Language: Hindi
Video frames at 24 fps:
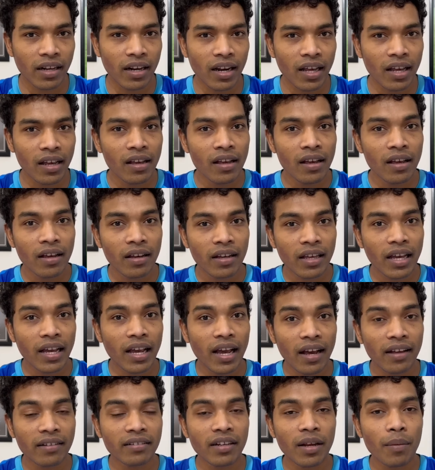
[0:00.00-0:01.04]
ने कि
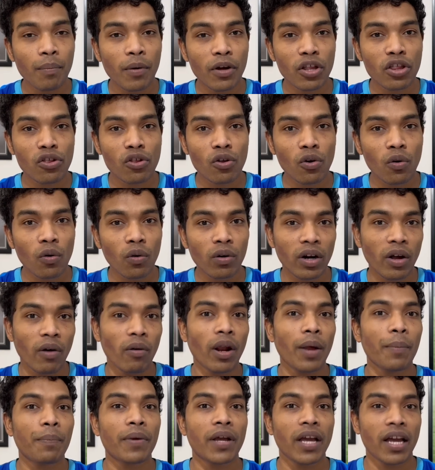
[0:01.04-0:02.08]
कैसे बच्चों को
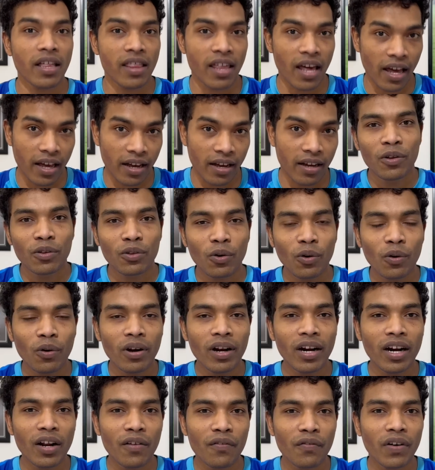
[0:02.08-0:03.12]
डेवलप किया जाएगा तो
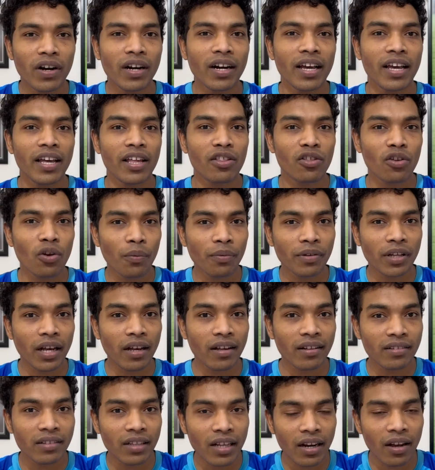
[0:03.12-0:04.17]
उन्होंने डिफरेंट एज ग्रुप्स के
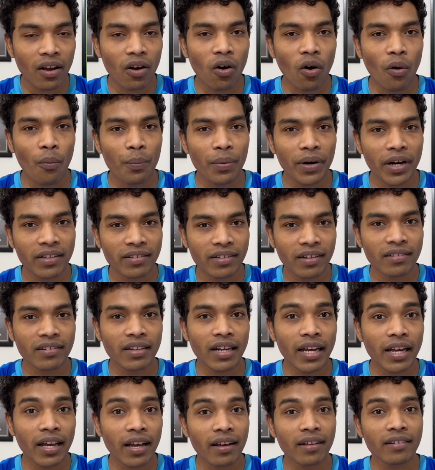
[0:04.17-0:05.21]
किस तरह के कॉम्पिटिशन
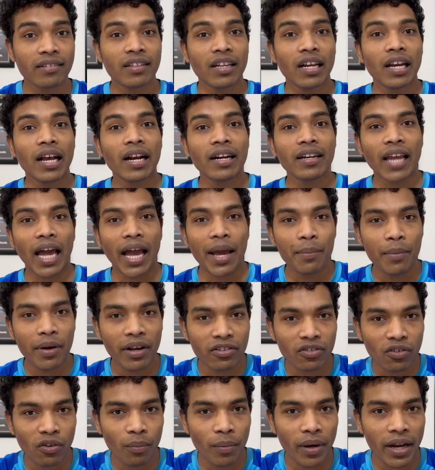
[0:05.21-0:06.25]
रहेंगे किस तरह की टाइमिंग
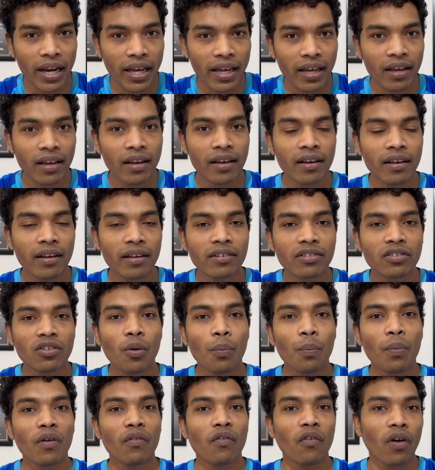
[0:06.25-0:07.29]
उनमें रहेगी इसके
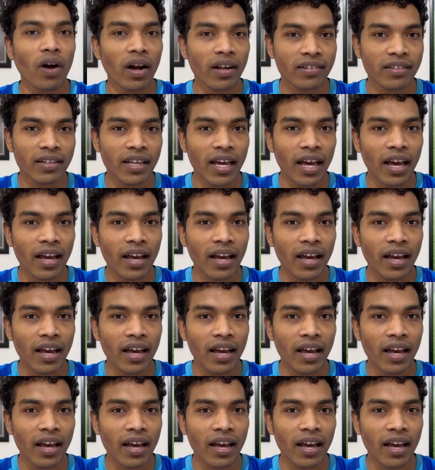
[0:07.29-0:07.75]
ऊपर फोकस किया